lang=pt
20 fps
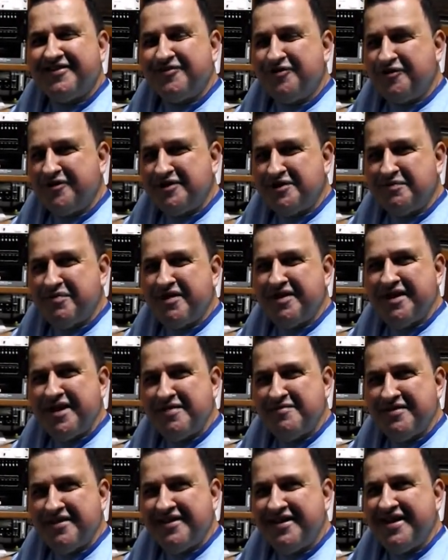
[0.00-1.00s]
Cultura nos Esportes,
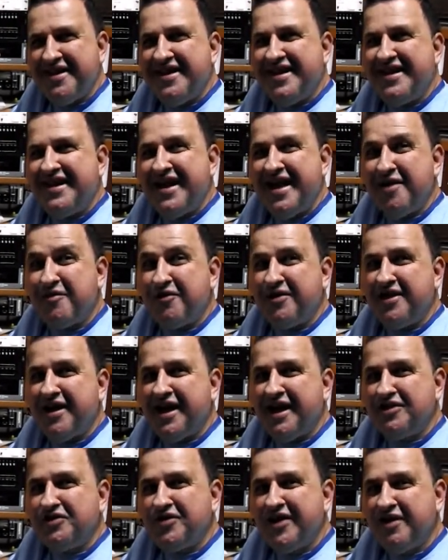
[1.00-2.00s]
lembra? Isso. Lá quando a
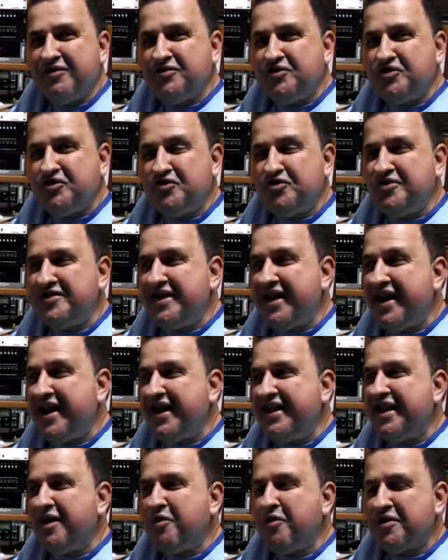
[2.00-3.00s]
rádio era, os estudos é
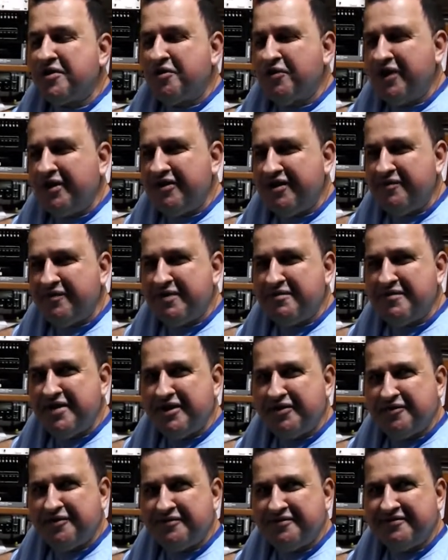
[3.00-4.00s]
lá na rua Herculano Livramento.
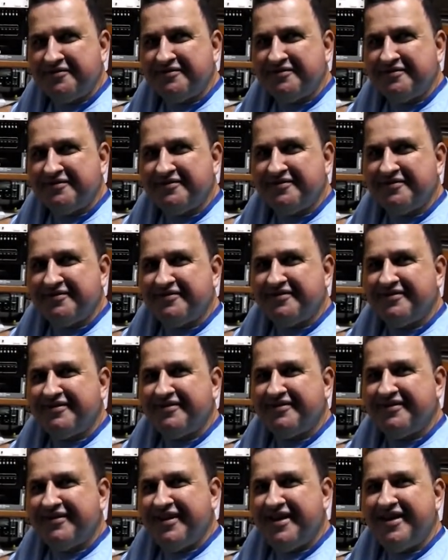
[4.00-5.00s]
Herculano Livramento.
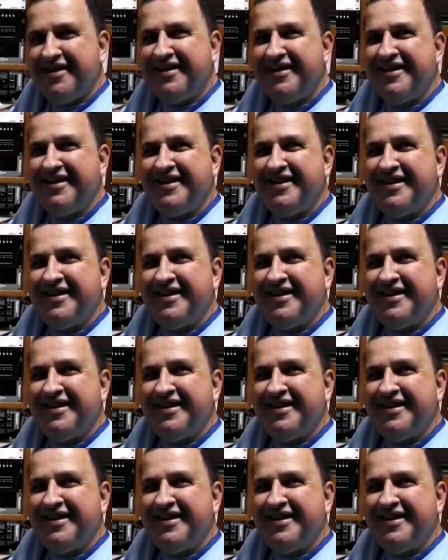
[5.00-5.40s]
Né?